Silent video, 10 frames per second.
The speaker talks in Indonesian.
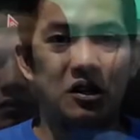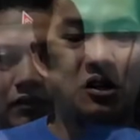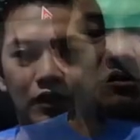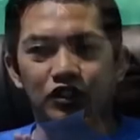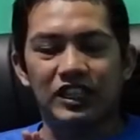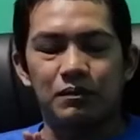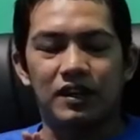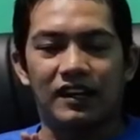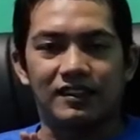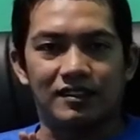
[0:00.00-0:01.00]

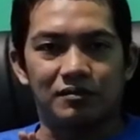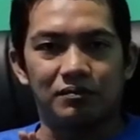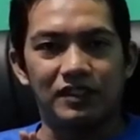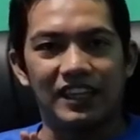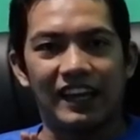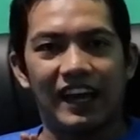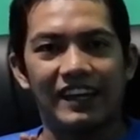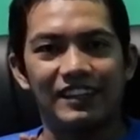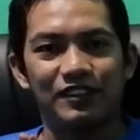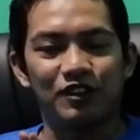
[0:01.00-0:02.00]
mengucapkan minal
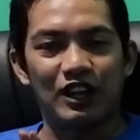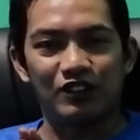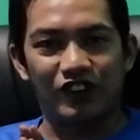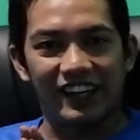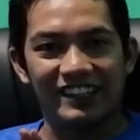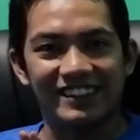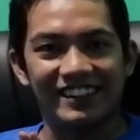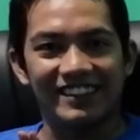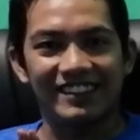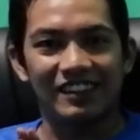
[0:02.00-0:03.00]
aidin wal
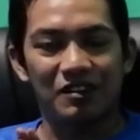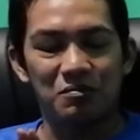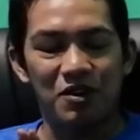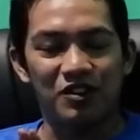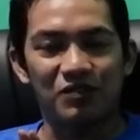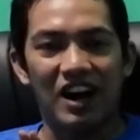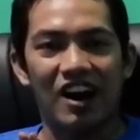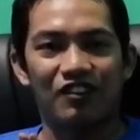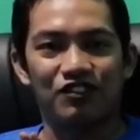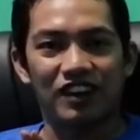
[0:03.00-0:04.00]
faizin mohon
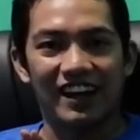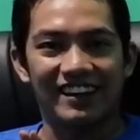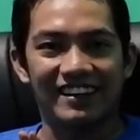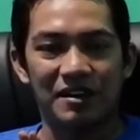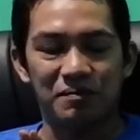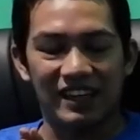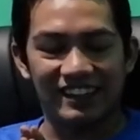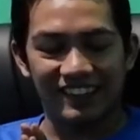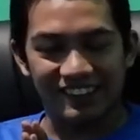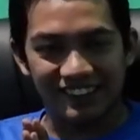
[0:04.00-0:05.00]
maaf lahir dan
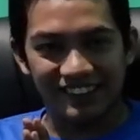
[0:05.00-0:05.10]
batin